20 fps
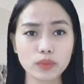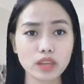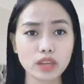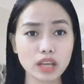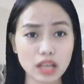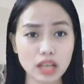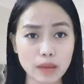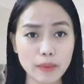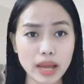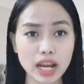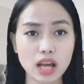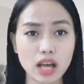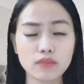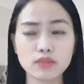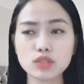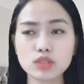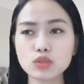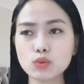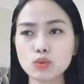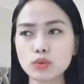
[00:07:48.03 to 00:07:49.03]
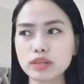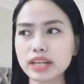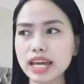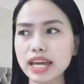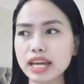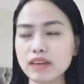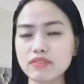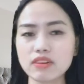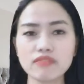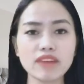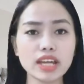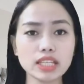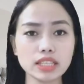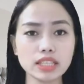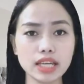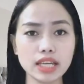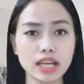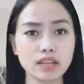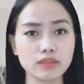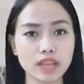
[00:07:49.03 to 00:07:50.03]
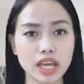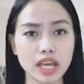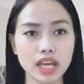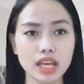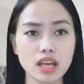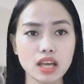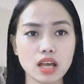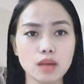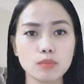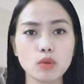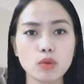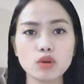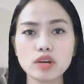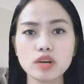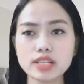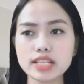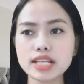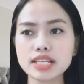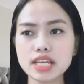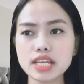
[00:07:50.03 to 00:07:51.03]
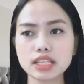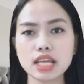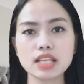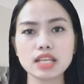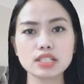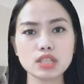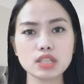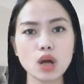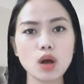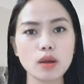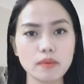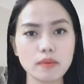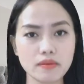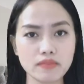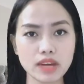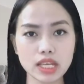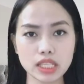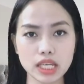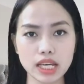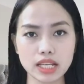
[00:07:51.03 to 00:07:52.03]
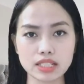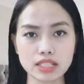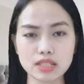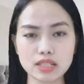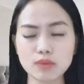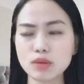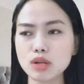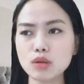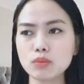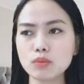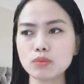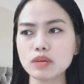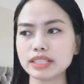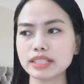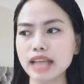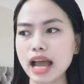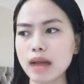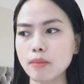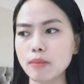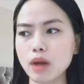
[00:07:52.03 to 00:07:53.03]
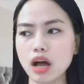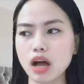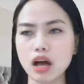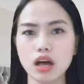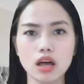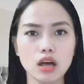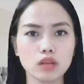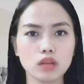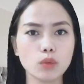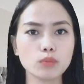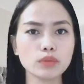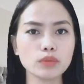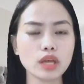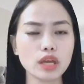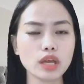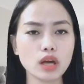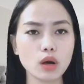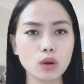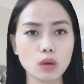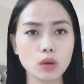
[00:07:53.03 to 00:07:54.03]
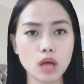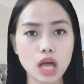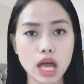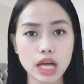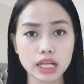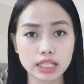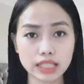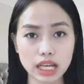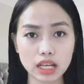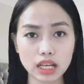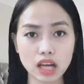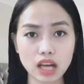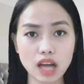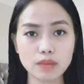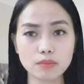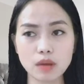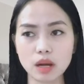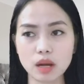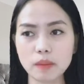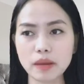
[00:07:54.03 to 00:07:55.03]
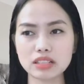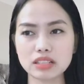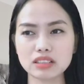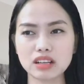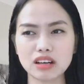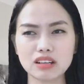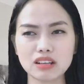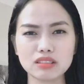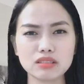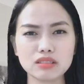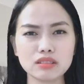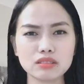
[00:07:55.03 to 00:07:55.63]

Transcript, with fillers: các bạn ví dụ ngay cả việc vay tiền thế một người rất nhiệt tình cho các bạn vay tiền trong đến lúc người ta mà túng thiếu người ta cần mà các bạn à,